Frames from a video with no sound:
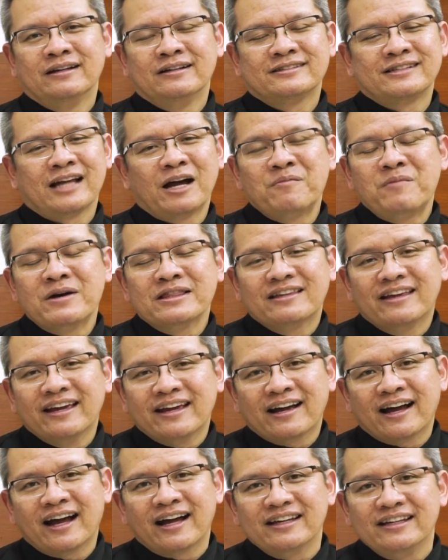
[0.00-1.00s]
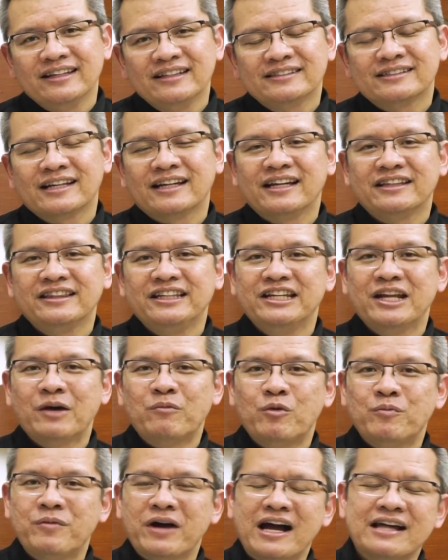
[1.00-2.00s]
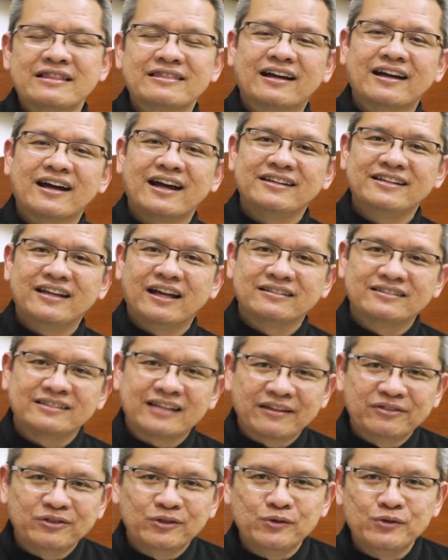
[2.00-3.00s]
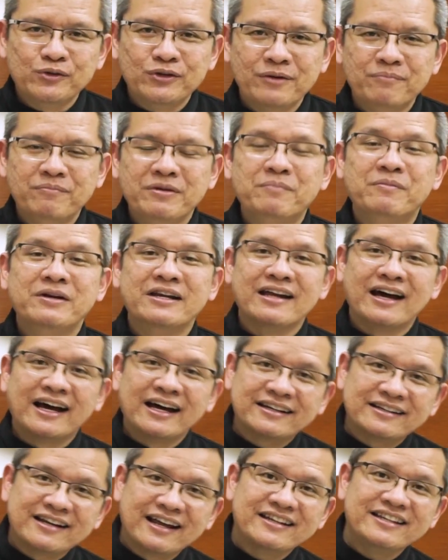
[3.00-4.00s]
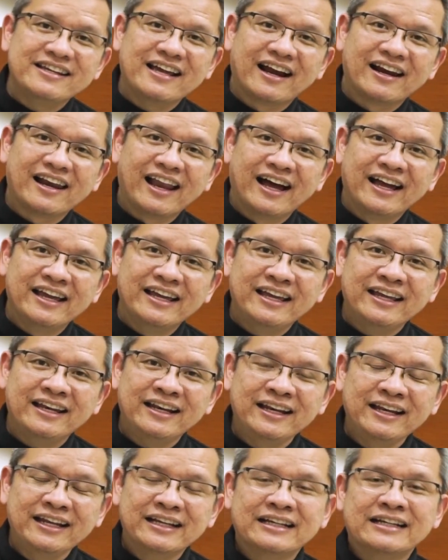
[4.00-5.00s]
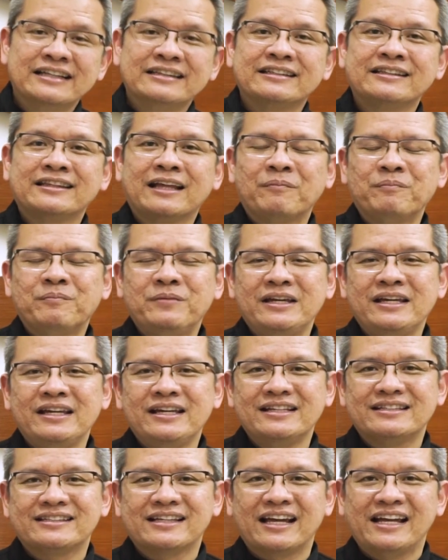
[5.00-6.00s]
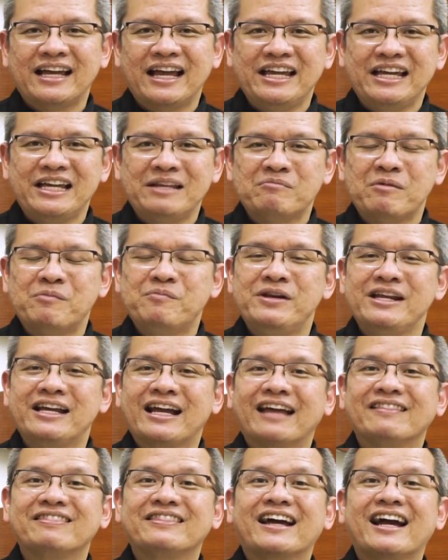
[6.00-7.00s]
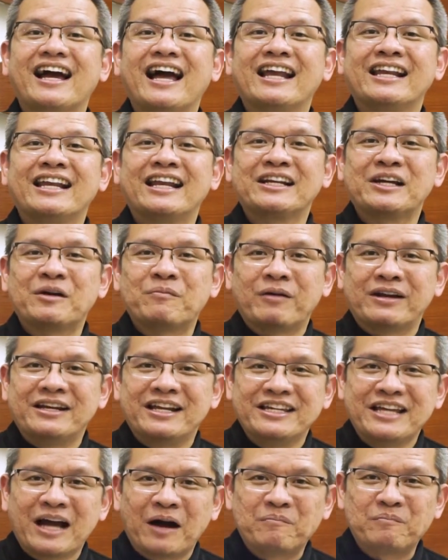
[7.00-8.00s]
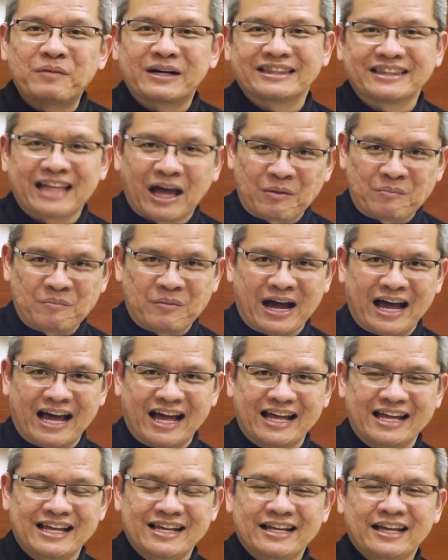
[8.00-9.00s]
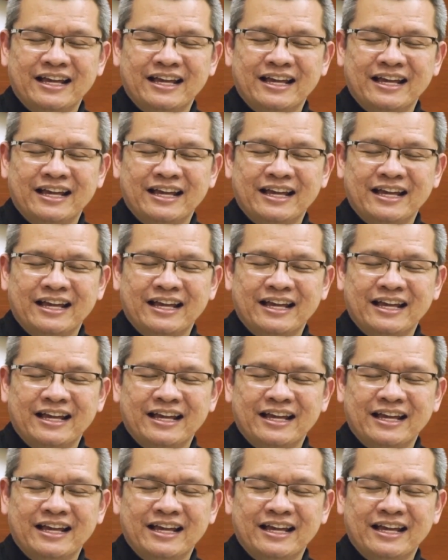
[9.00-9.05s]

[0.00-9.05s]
Sahabat GKI, saya tidak mau mengatakan yang satu lebih benar dari yang lain, tetapi saya ingin memberikan tekanan kepada yang pertama.